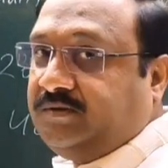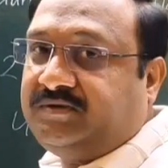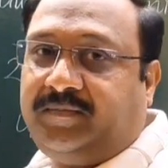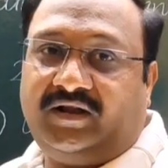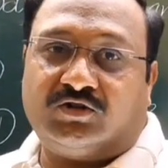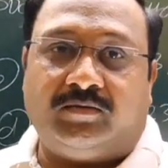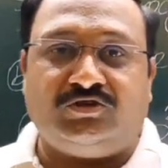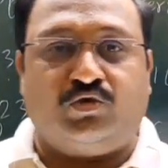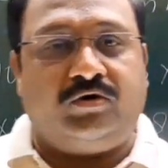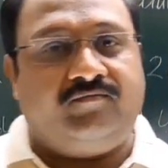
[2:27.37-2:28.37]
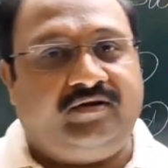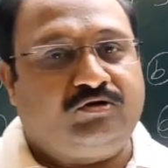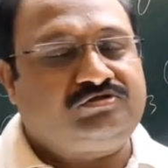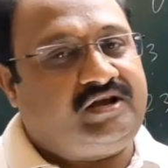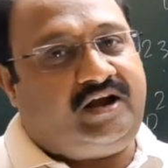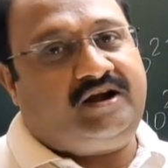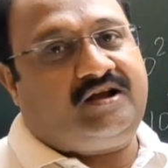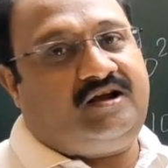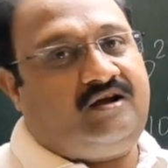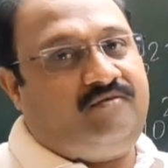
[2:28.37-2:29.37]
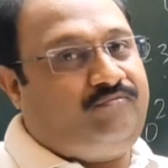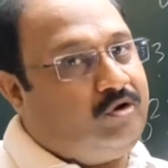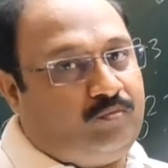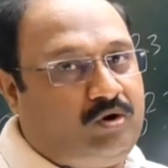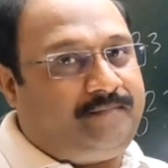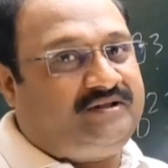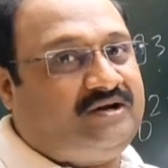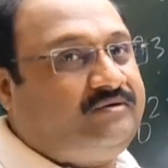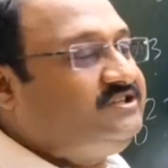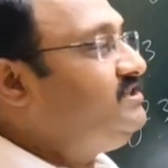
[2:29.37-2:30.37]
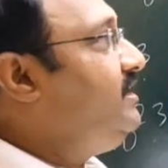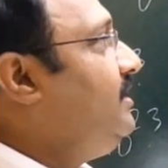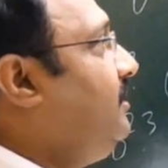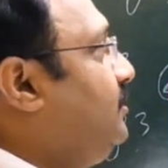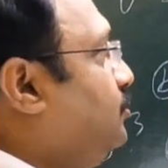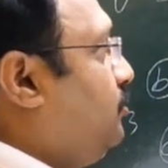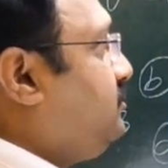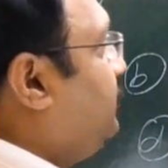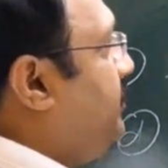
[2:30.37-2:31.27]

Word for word: तो सबसे पहले तो हमें सोडियम फेरोसाइनाइड का फॉर्मूला पता होना चाहिए तो